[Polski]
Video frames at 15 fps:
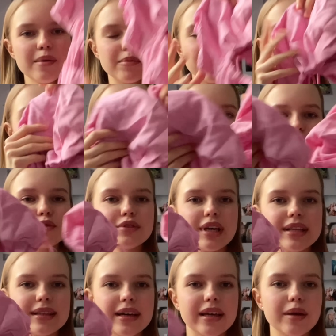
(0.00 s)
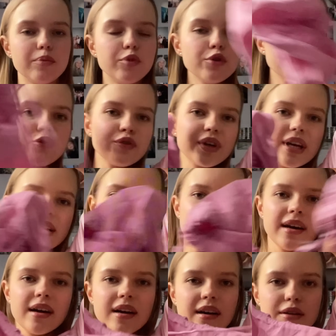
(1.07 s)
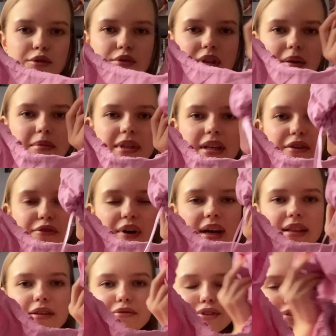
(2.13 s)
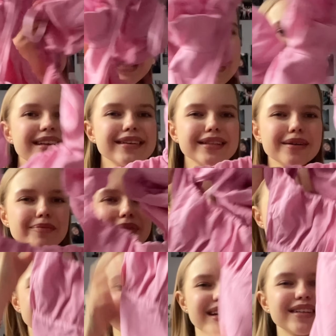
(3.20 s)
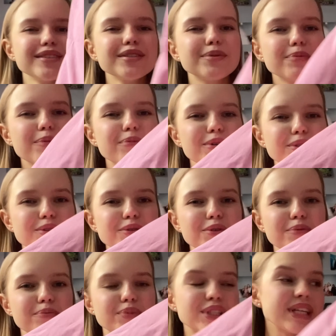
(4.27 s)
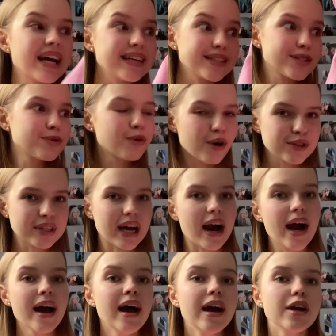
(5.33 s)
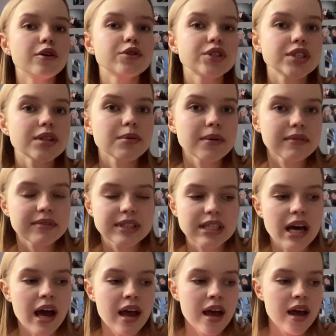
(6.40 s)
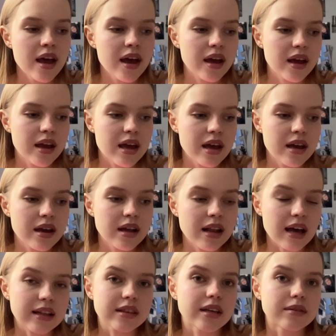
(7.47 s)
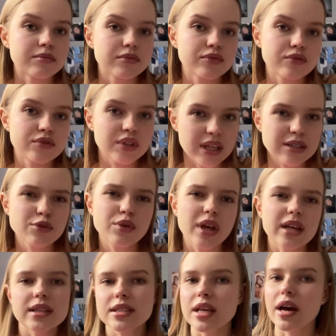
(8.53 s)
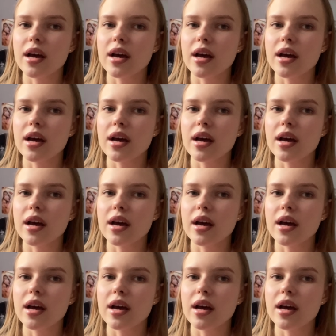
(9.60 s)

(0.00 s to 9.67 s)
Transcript: bo właśnie tutaj takie bułki, Tutaj ma takie fajne wiązanie na plecach, no jest po prostu przesłodka. Już siebie widzę, E, latem w tej sukience